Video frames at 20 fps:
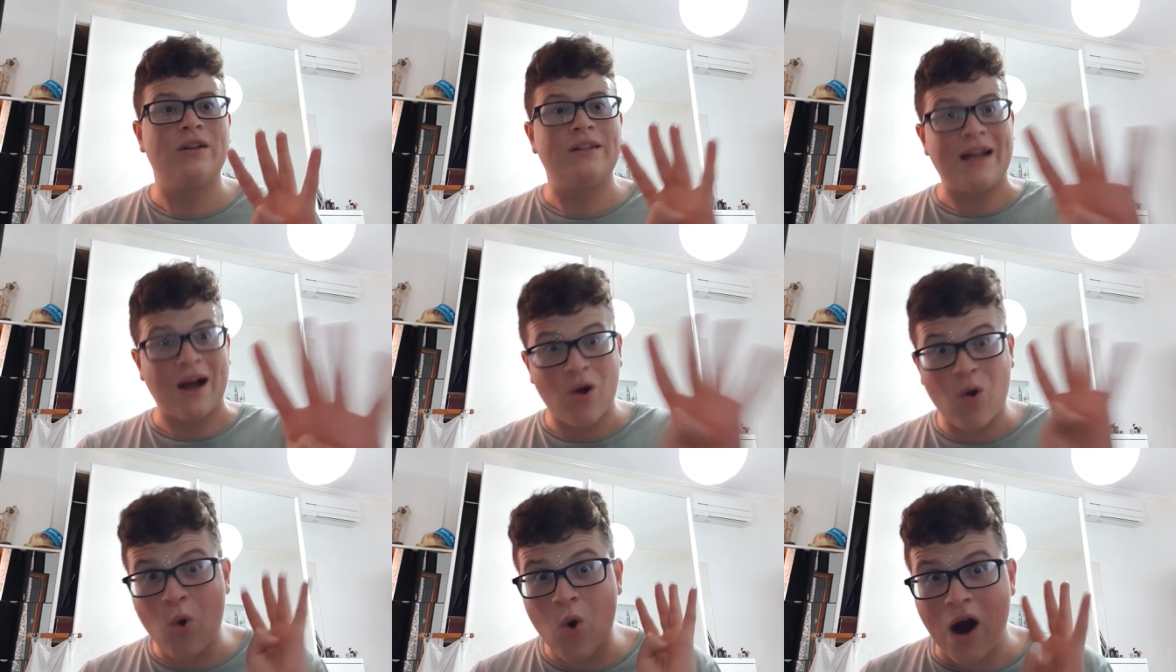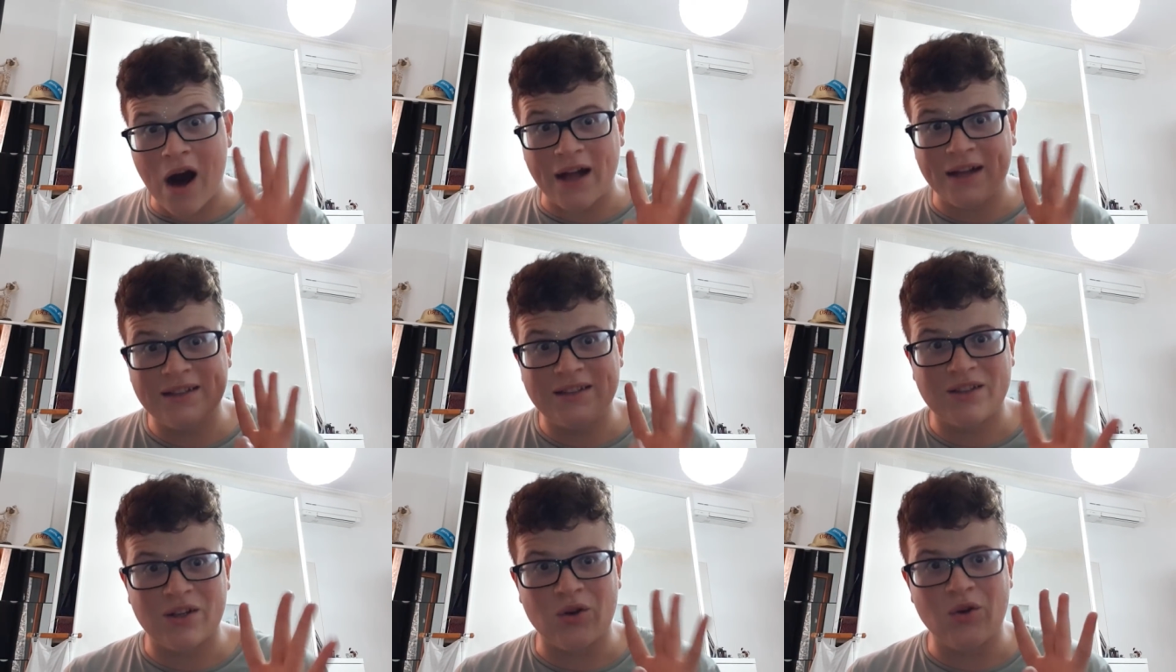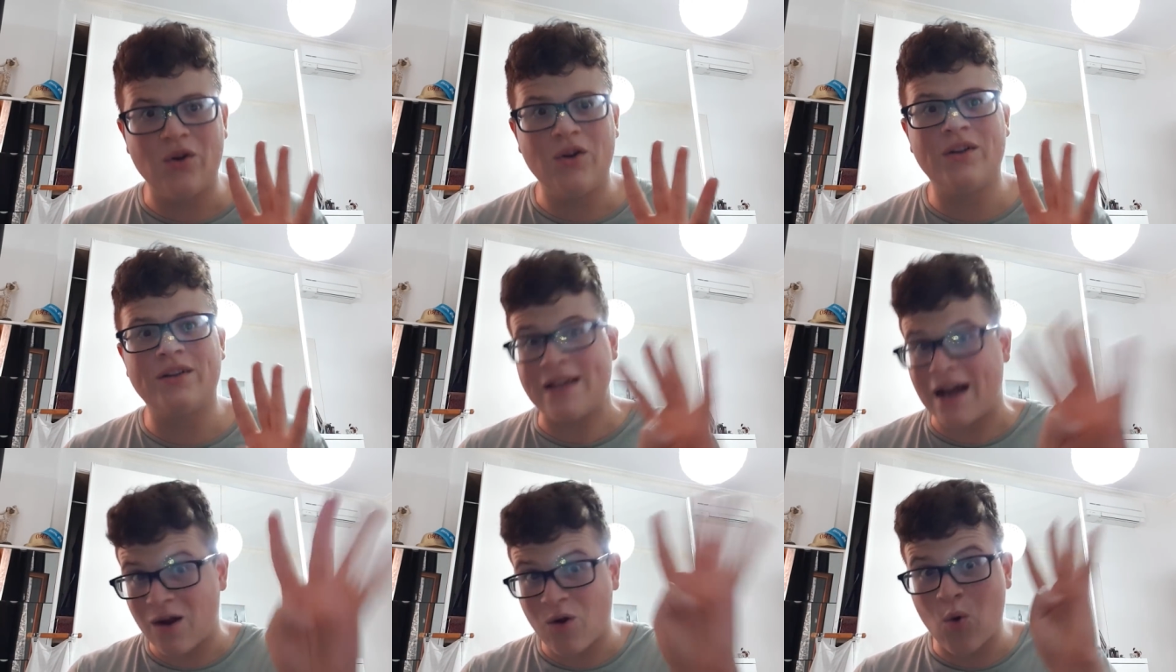da 4,
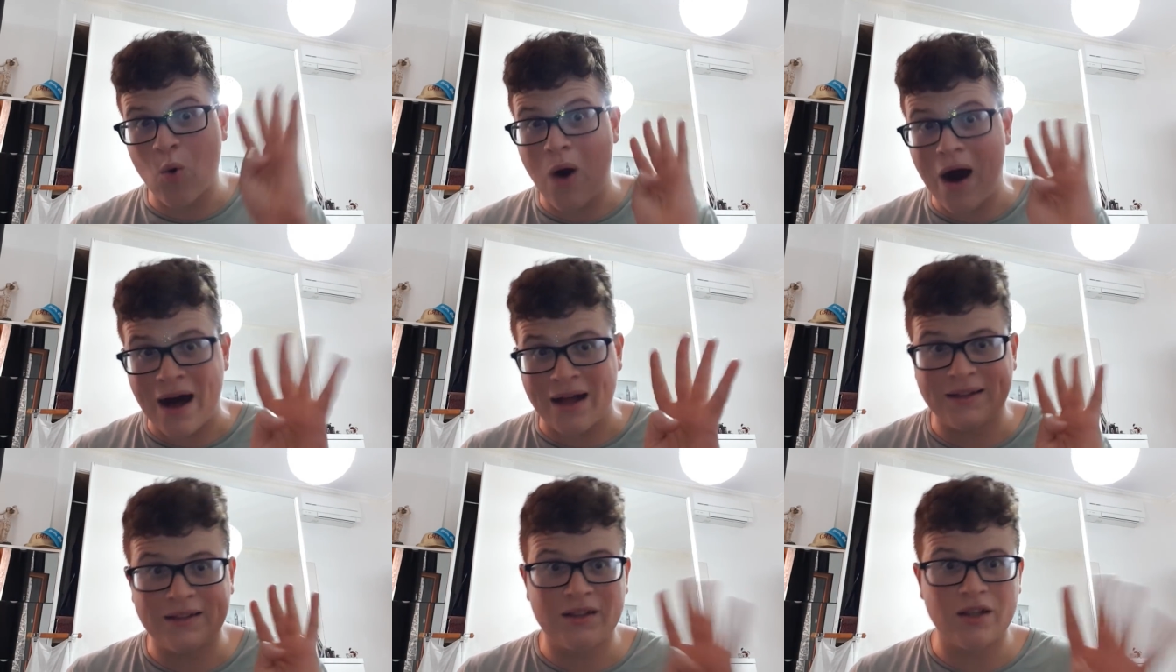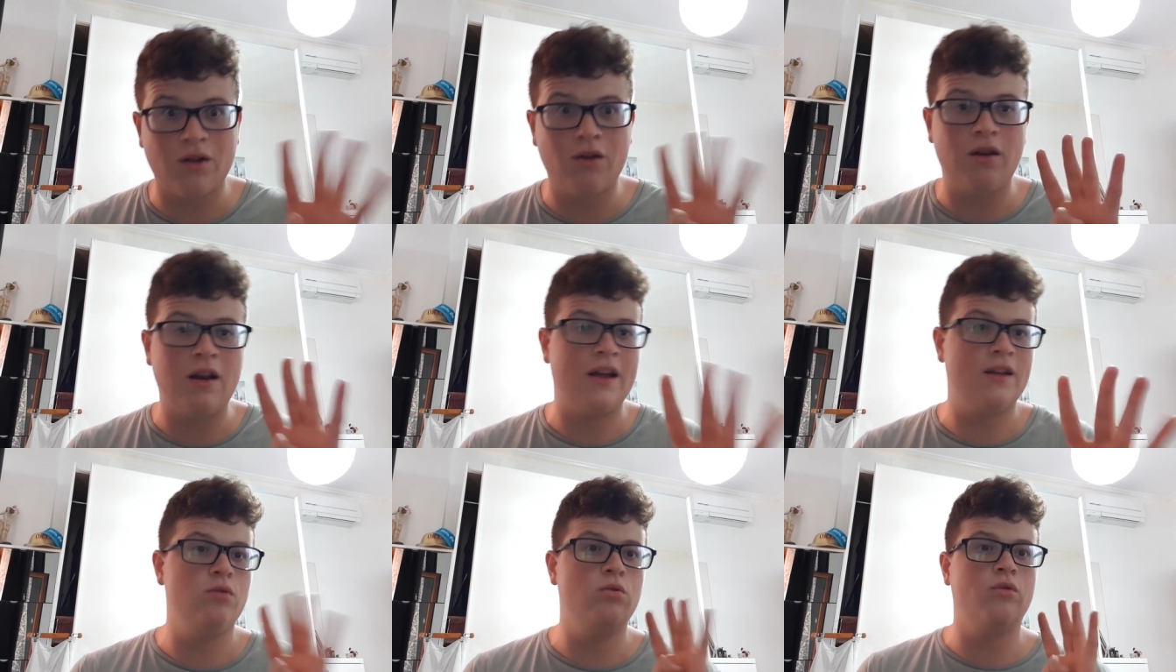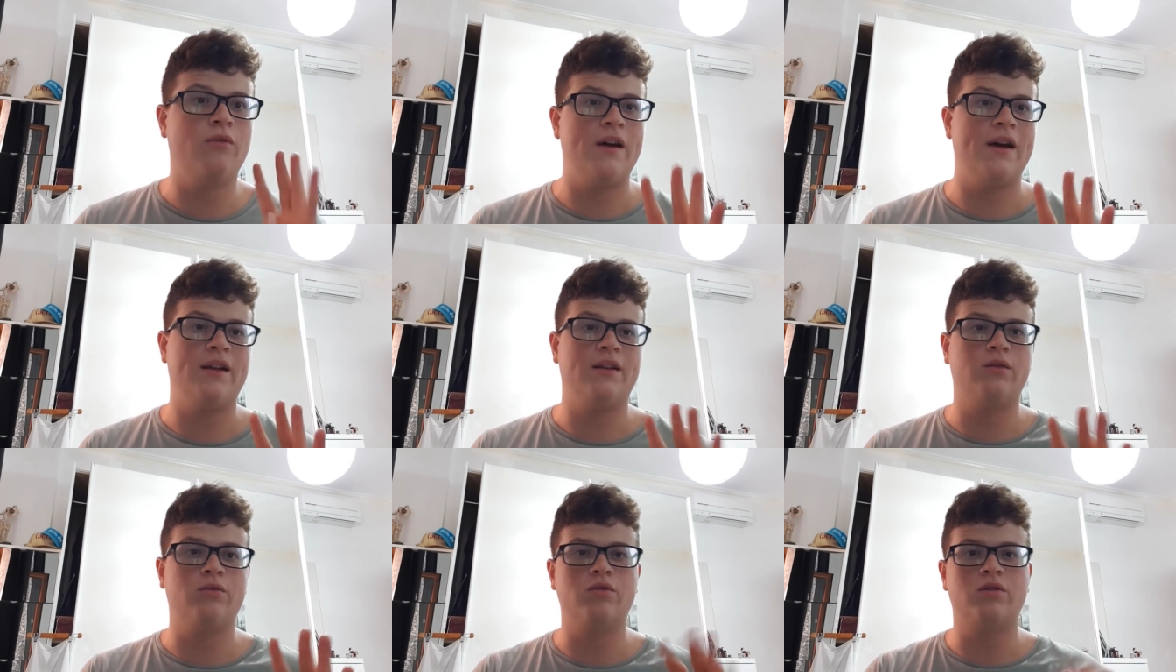da 4 la
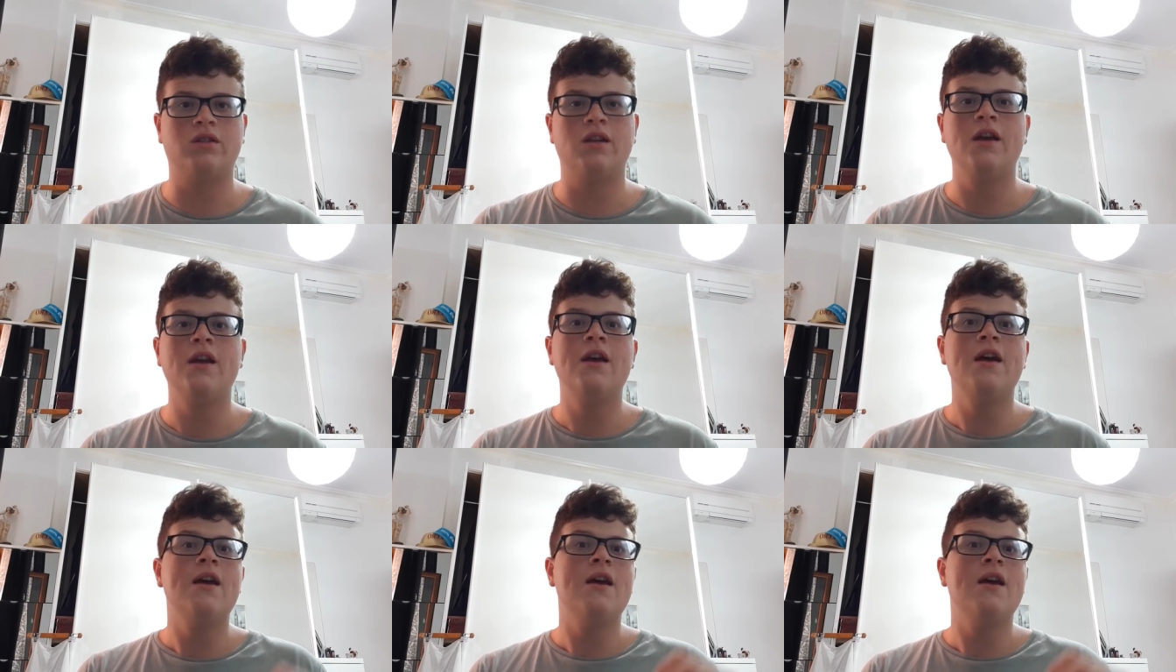Juventus.